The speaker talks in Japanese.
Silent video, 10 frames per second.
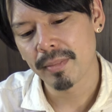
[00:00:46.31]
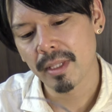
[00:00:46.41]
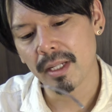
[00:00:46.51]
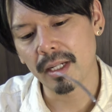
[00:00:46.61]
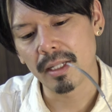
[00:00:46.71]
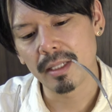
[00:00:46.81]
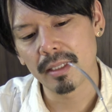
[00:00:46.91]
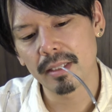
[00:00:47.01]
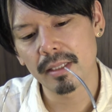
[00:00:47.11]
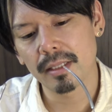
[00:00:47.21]
なんかね、
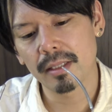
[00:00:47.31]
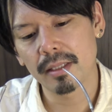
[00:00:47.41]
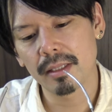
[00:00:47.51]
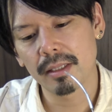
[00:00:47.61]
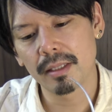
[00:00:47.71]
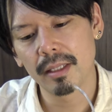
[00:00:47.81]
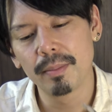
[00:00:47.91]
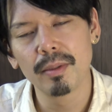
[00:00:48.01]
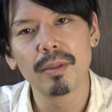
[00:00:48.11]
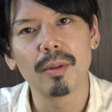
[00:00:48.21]
水
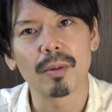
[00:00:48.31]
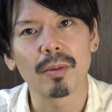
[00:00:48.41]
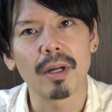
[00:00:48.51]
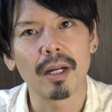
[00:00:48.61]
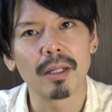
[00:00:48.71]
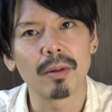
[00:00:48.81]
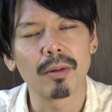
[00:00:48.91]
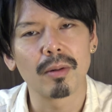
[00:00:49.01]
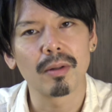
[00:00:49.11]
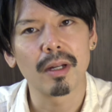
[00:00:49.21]
分量とかがいろい
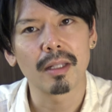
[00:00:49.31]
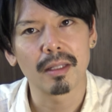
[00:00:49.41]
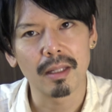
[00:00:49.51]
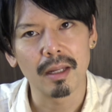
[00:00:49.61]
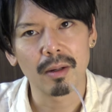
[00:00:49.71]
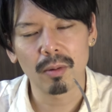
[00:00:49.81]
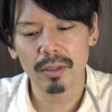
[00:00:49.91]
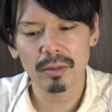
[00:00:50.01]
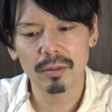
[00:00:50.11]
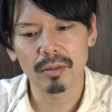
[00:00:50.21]
ろあって、これ
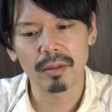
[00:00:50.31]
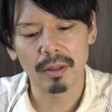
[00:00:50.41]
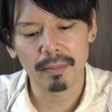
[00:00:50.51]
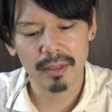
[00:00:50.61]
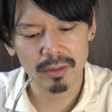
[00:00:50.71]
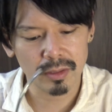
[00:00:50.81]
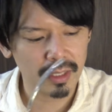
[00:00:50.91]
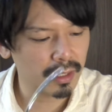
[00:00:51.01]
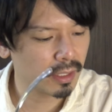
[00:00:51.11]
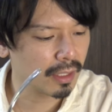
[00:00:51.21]
ちょっとあんま素
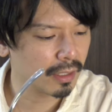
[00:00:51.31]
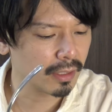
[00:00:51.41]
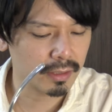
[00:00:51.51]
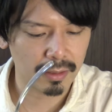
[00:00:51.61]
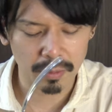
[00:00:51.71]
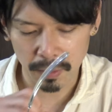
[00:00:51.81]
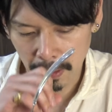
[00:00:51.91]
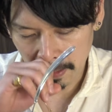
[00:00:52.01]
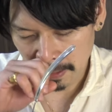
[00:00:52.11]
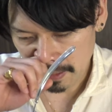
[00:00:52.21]
材的にあれなんですけど、
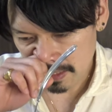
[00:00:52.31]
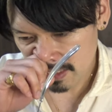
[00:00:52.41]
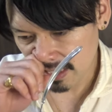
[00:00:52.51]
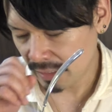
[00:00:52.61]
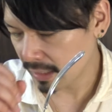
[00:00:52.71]
なん